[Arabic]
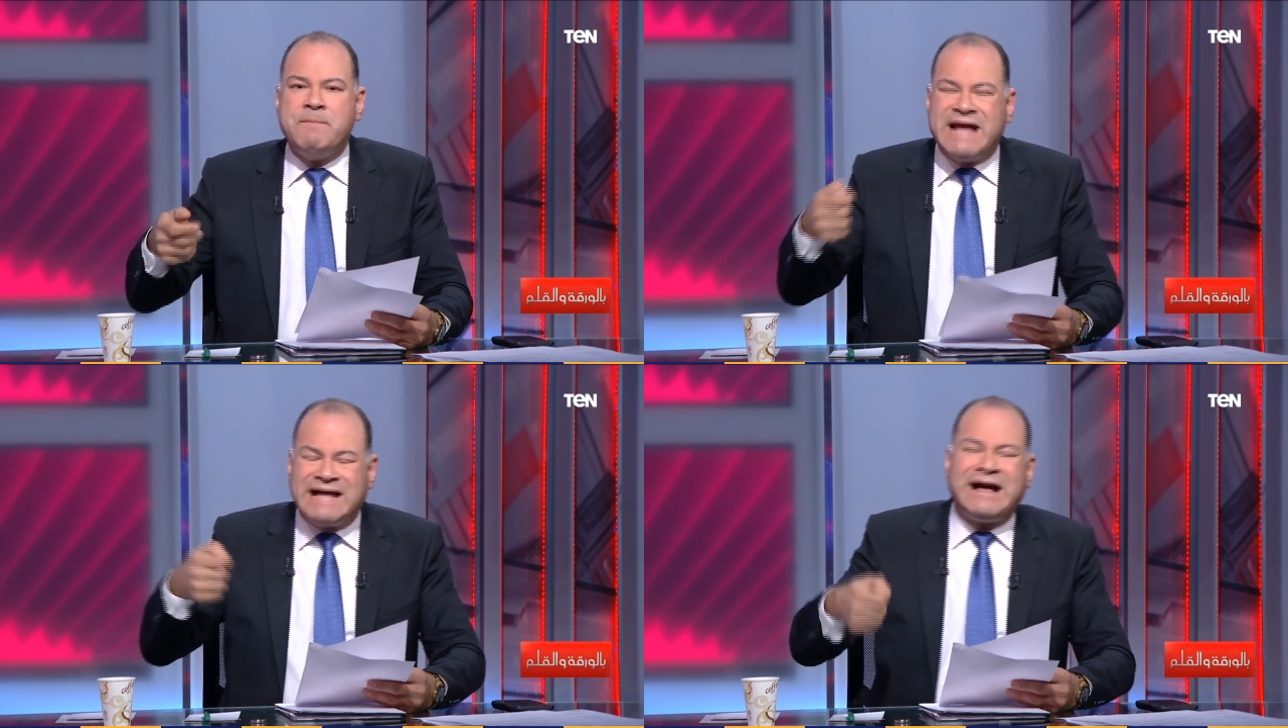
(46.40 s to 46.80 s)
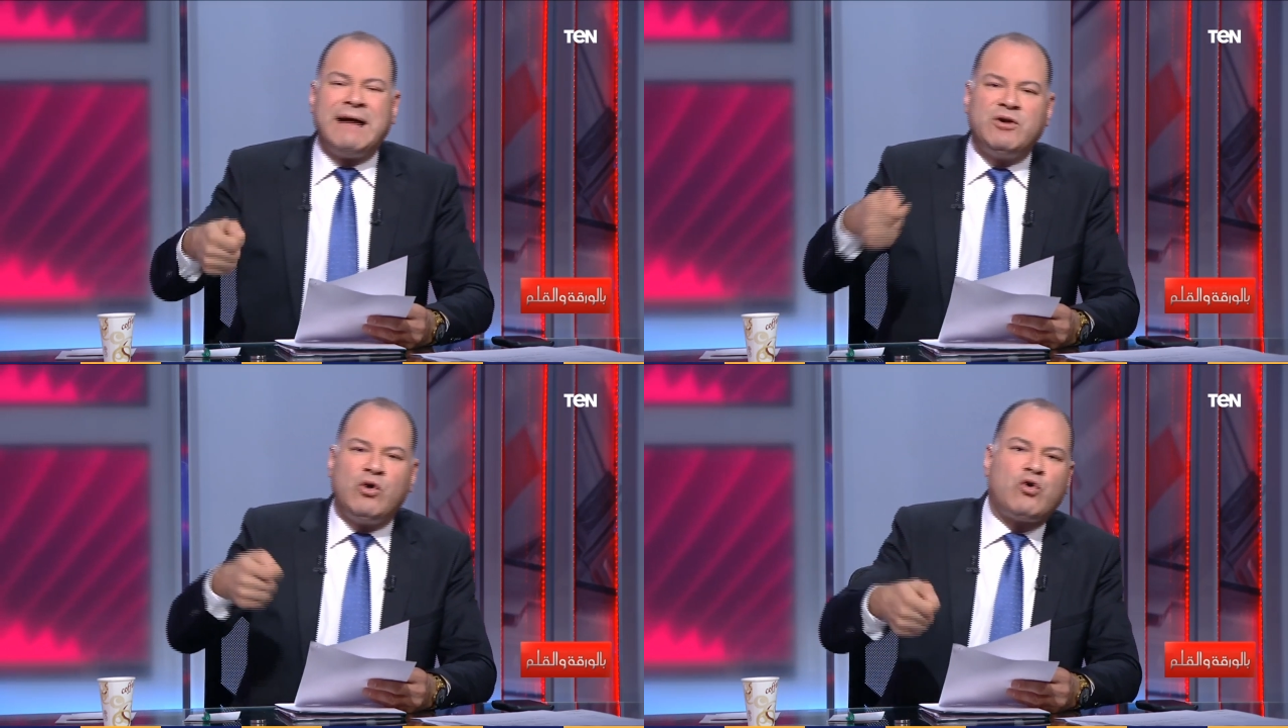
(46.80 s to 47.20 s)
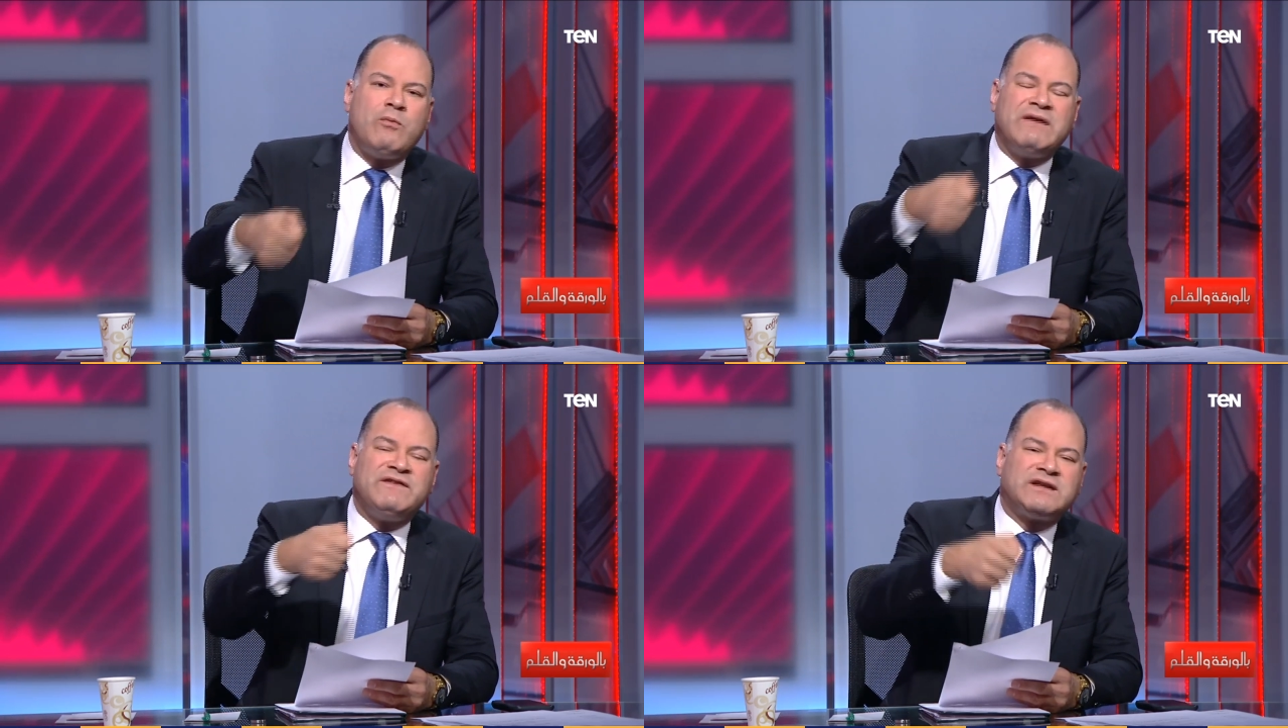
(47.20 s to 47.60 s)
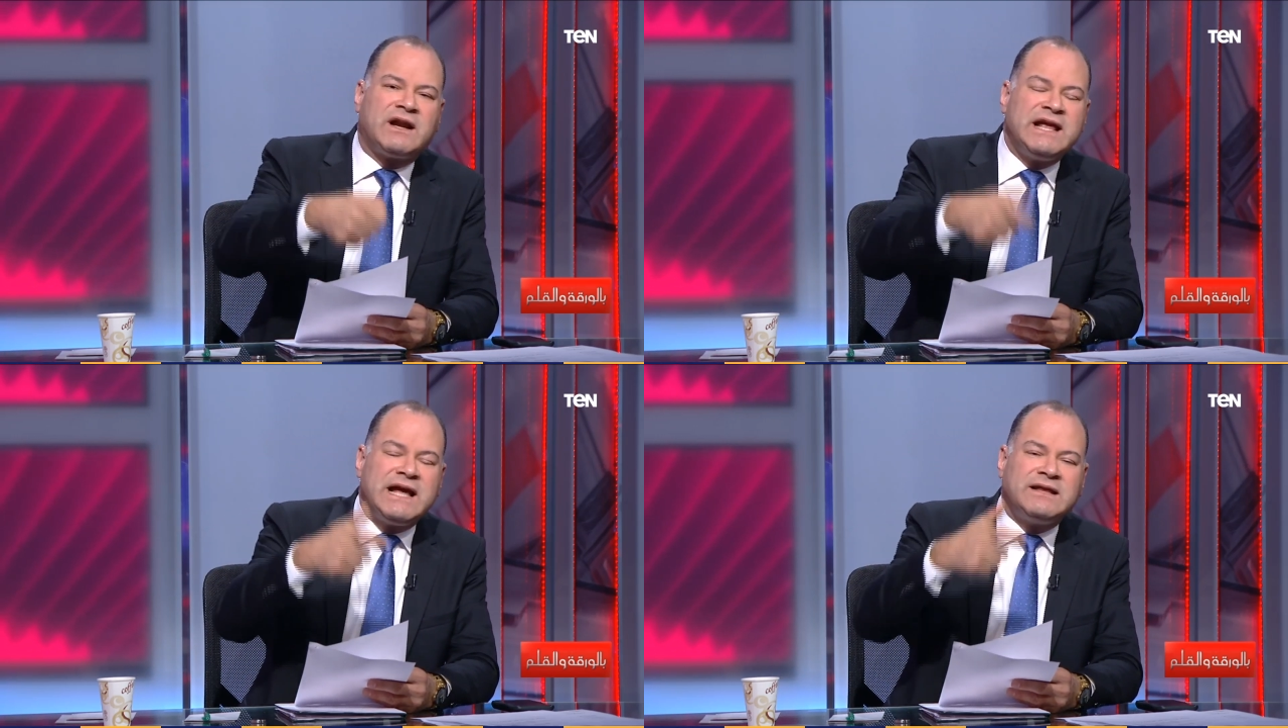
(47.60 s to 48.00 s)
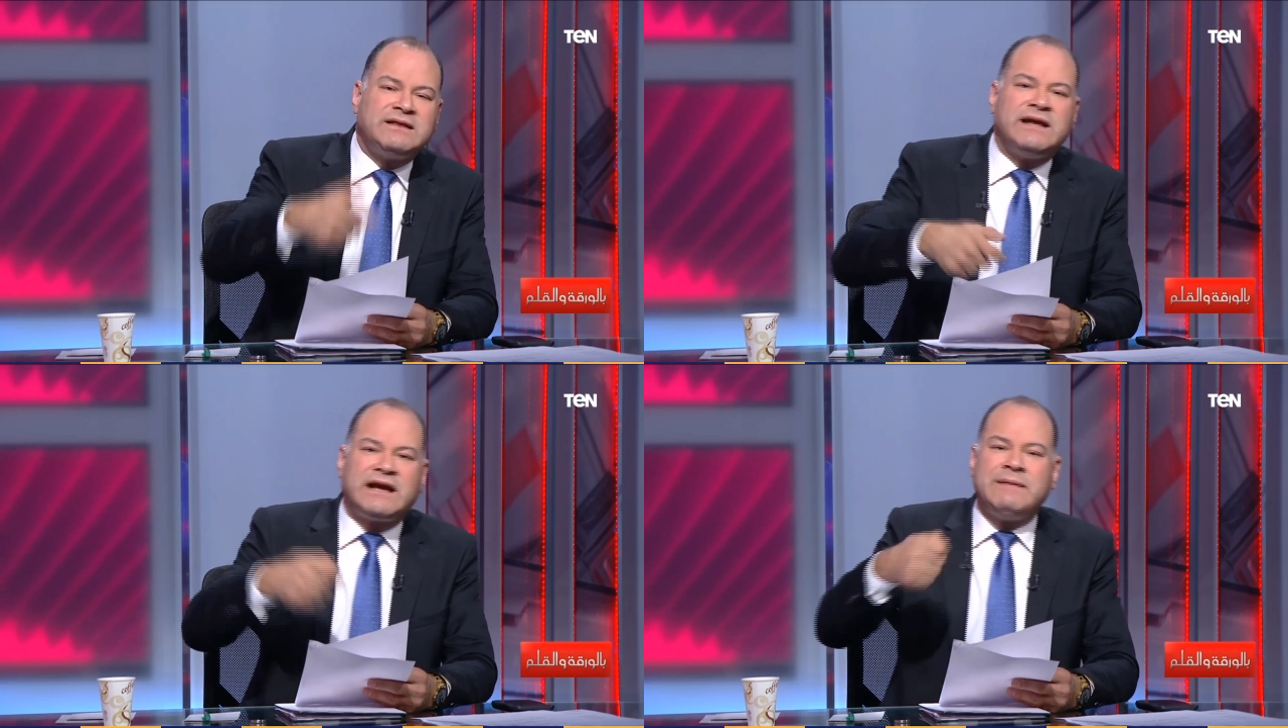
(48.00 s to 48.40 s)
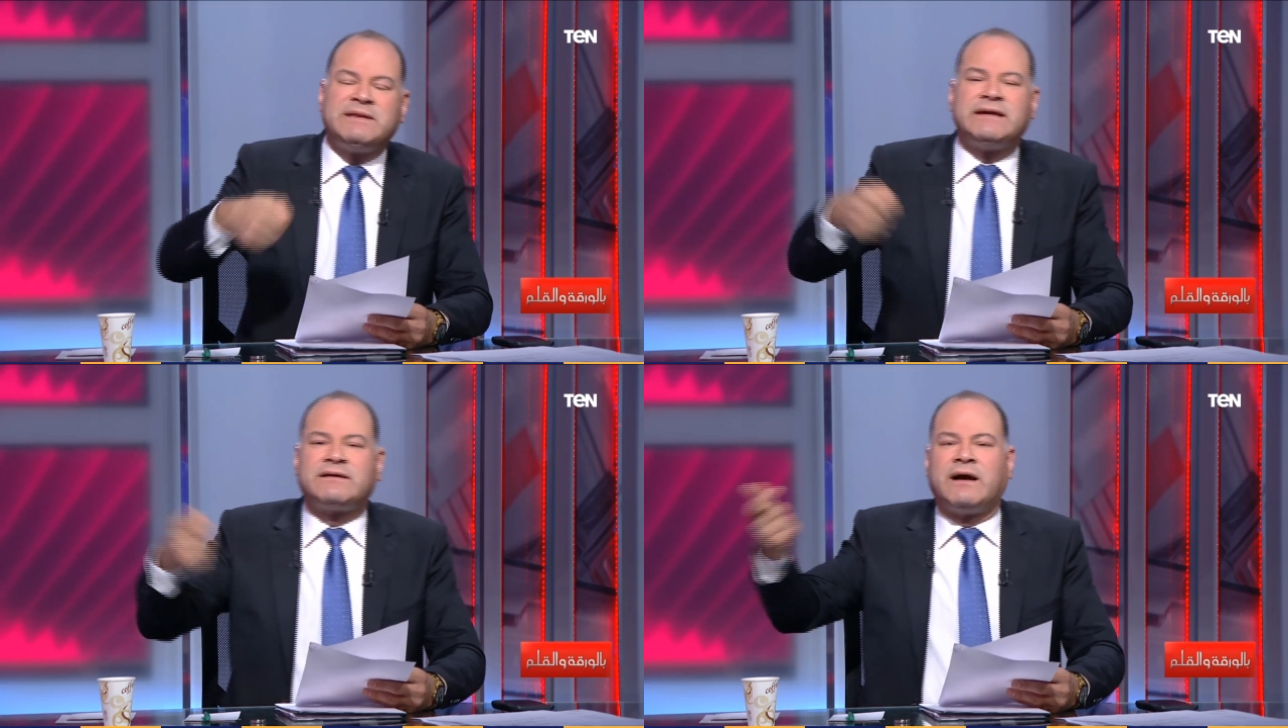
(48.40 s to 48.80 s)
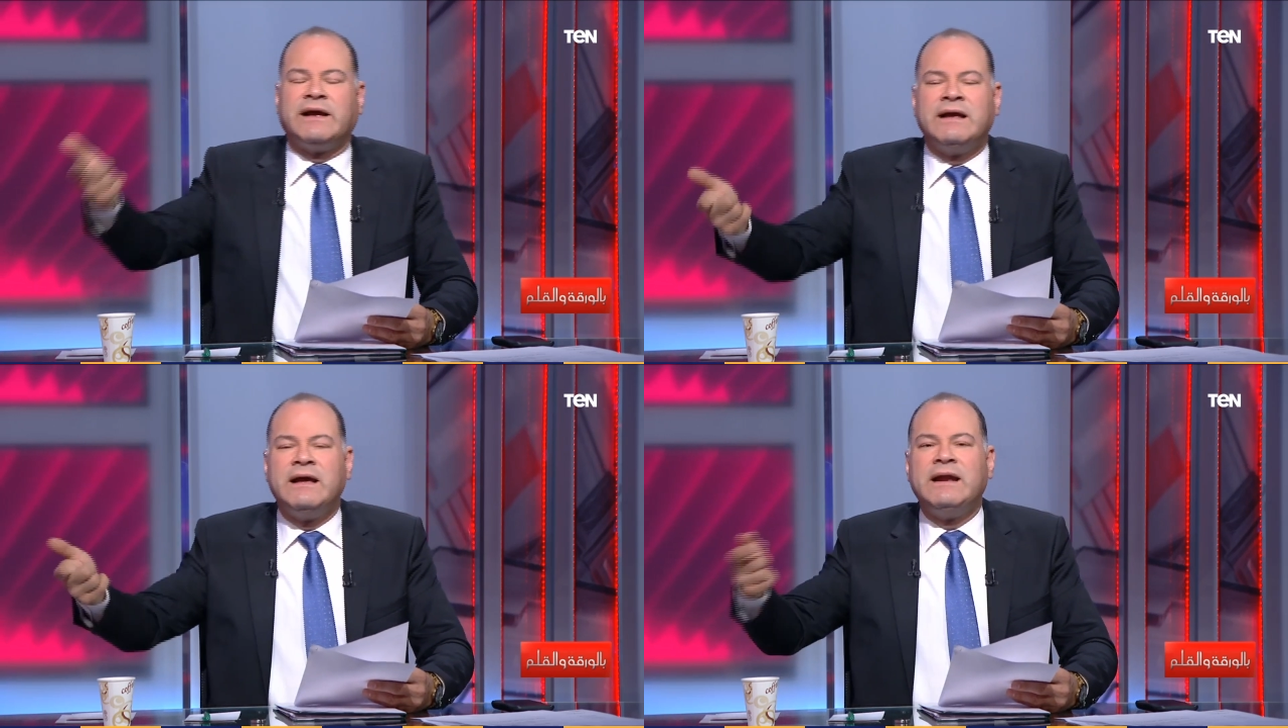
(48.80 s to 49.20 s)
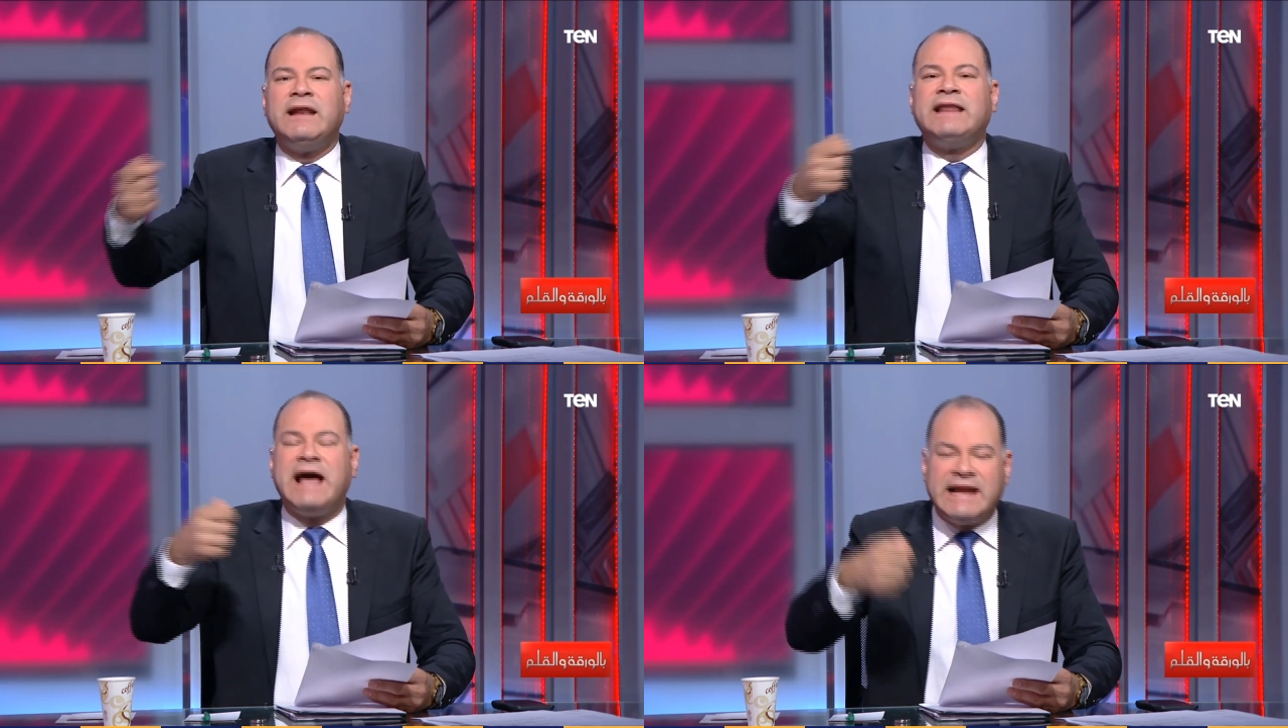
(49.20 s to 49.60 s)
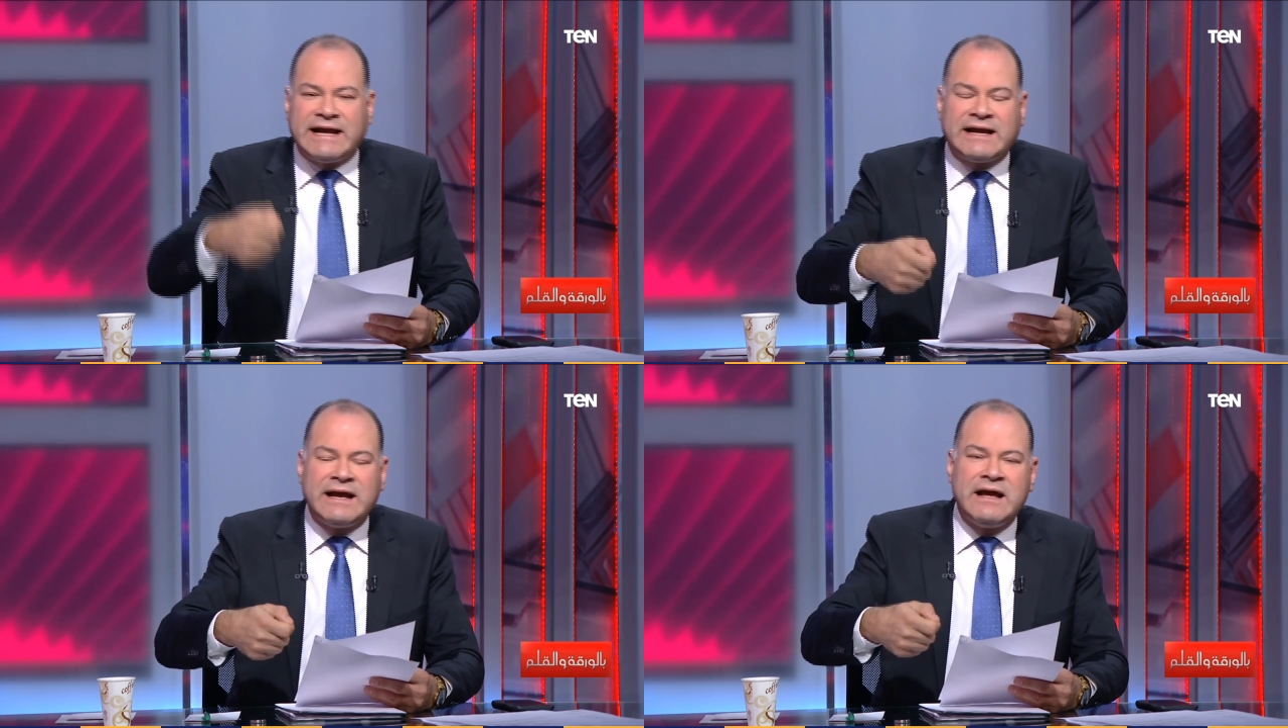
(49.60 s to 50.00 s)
بيدعم الحكومه الفيدراليه ضد اقليم التجراي لذلك